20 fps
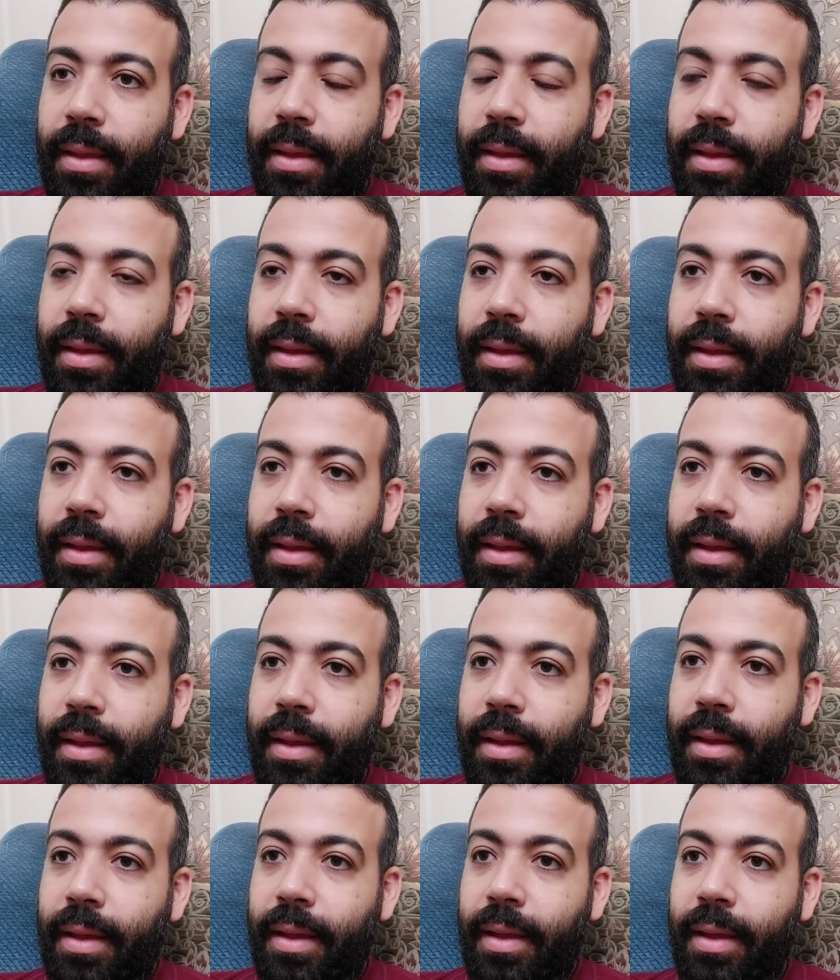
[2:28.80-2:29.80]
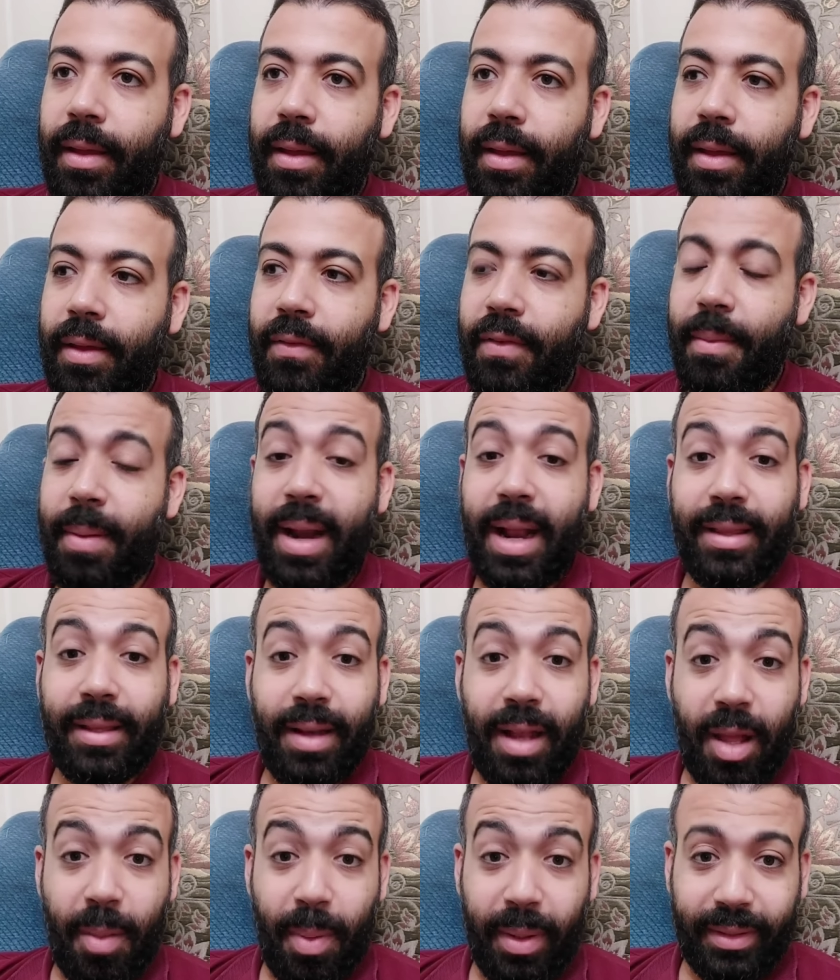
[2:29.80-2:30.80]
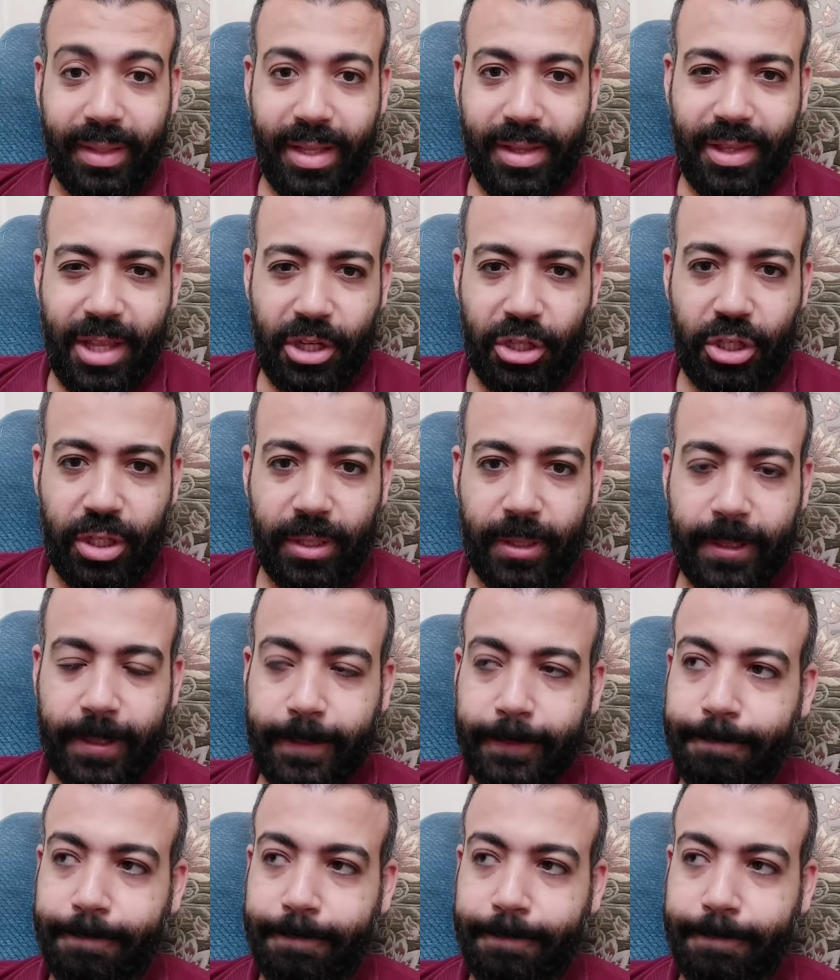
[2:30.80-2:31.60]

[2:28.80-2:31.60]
آه، فبدات الاخبار تنتشر